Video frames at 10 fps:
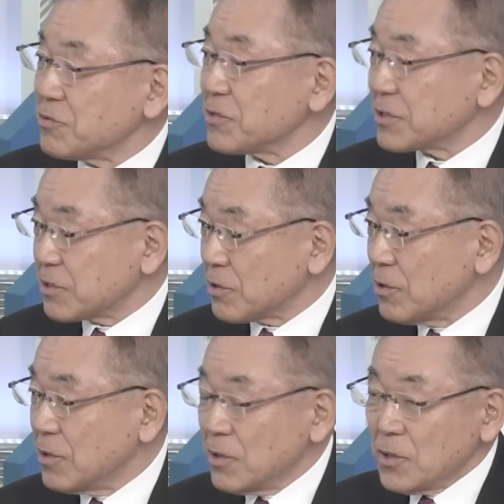いうんですけど、
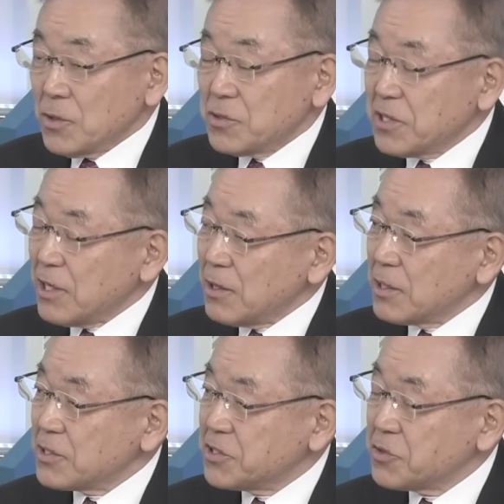
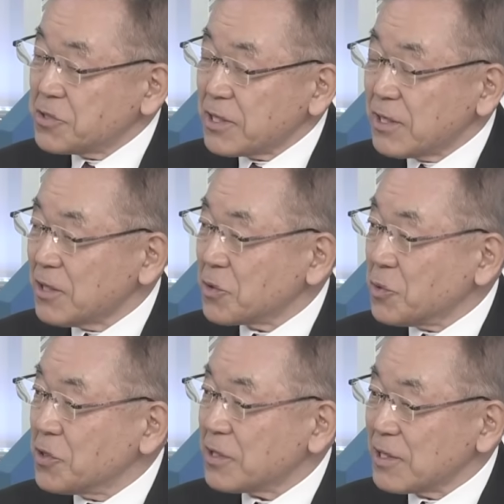じゃあ史上最高値を
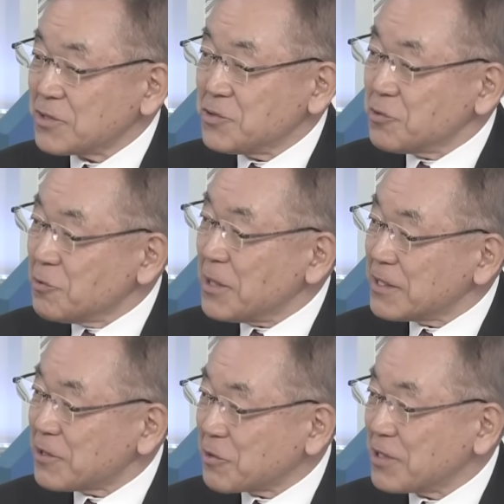超えたら15倍
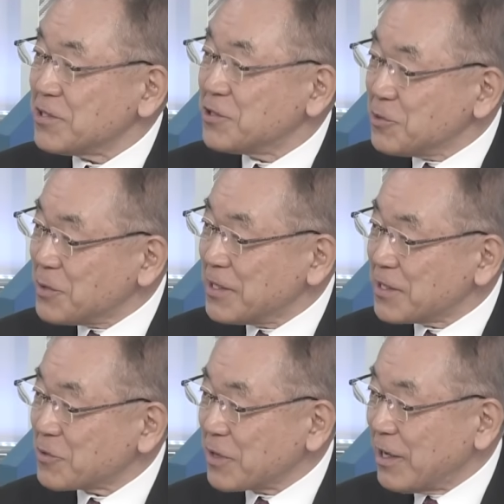なのか20倍
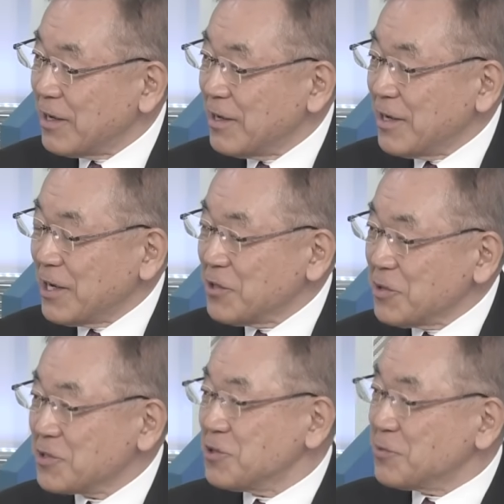なのかあるい
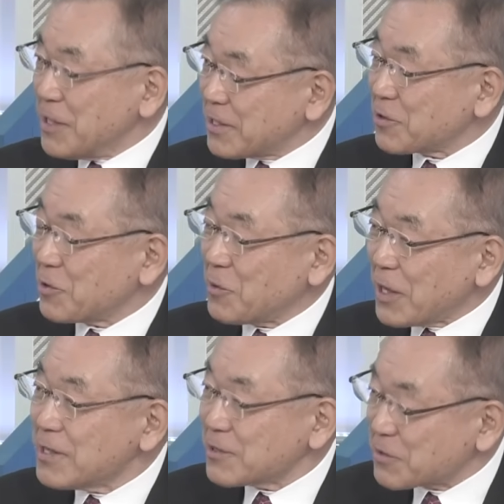は10倍なのか分
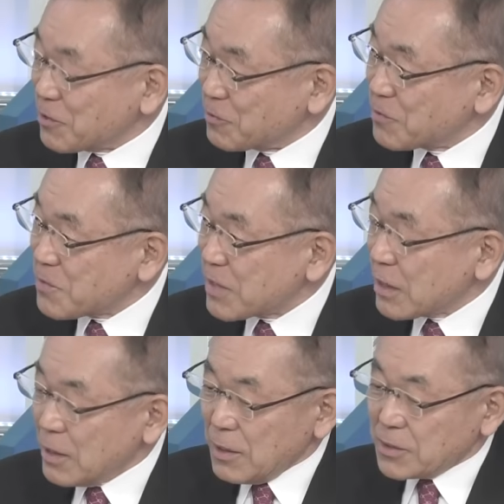かんなくなる。
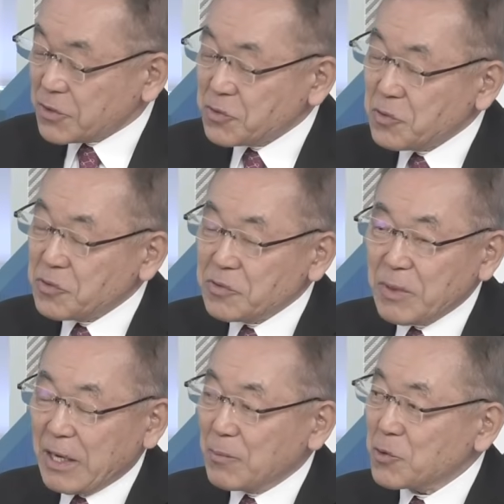その
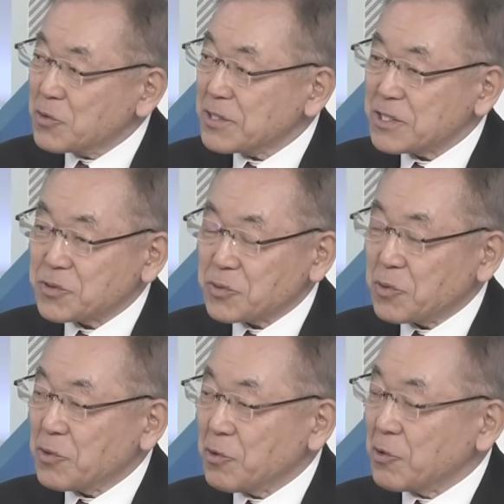物差し
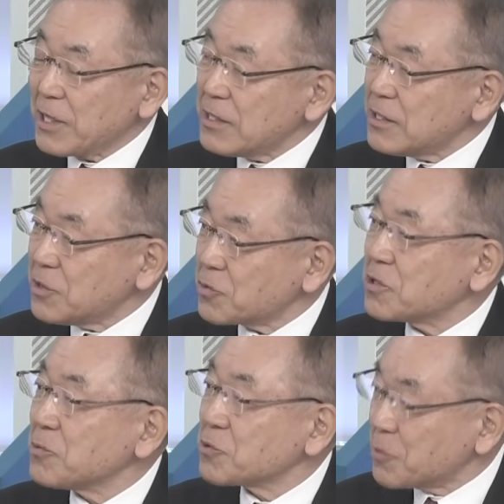を何によっ
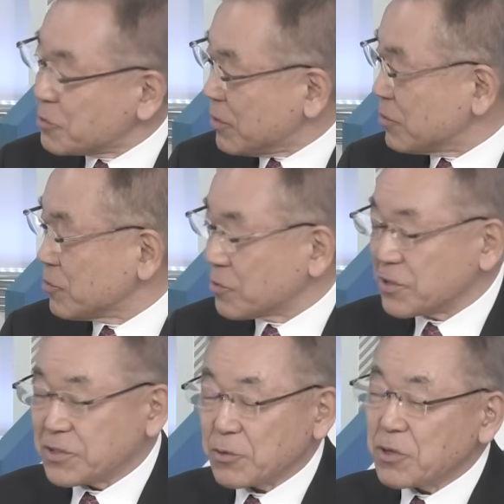て求めるかというと
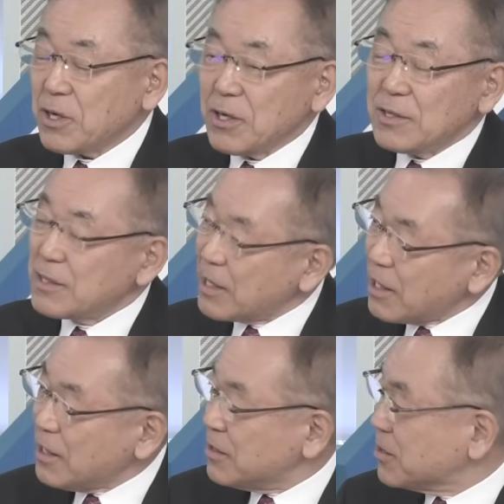ですね、これは
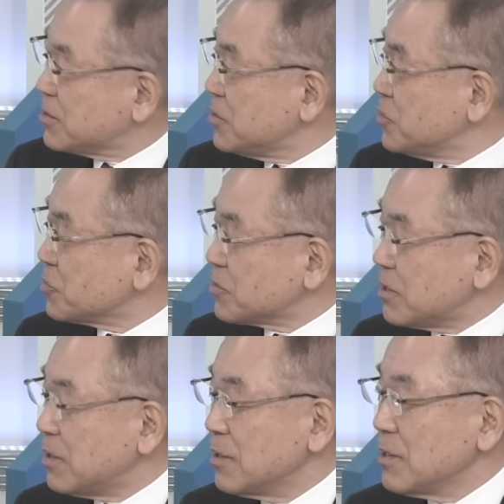長い歴史によっ
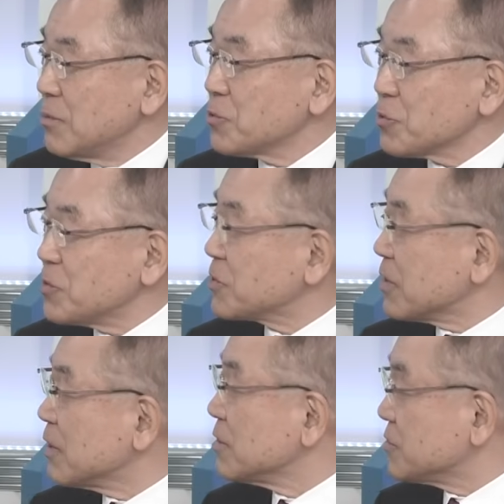て求めるし
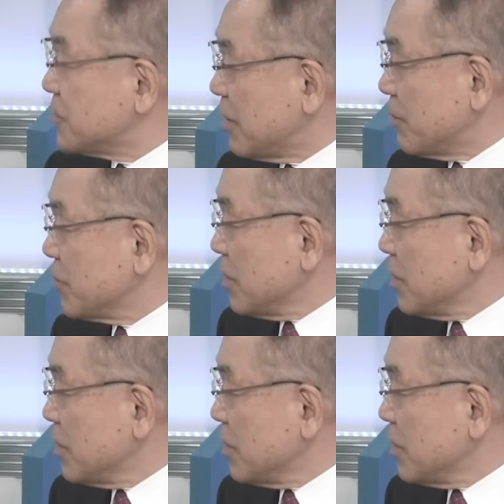かないんですね。